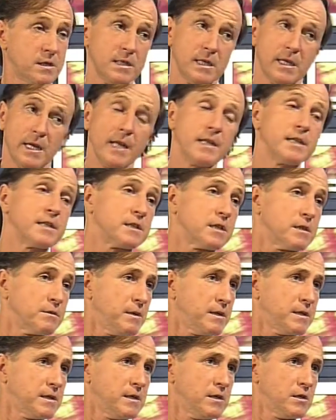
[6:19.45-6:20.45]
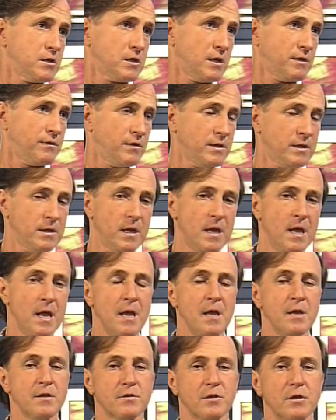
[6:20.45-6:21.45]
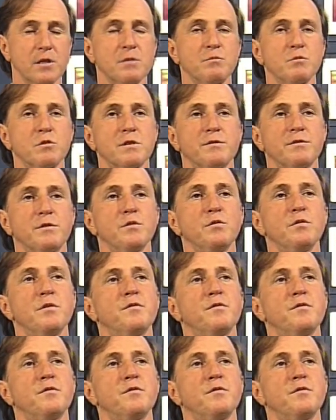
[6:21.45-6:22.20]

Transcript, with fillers: Sie kann nicht in der Materie stattfinden, sondern ich muss auf die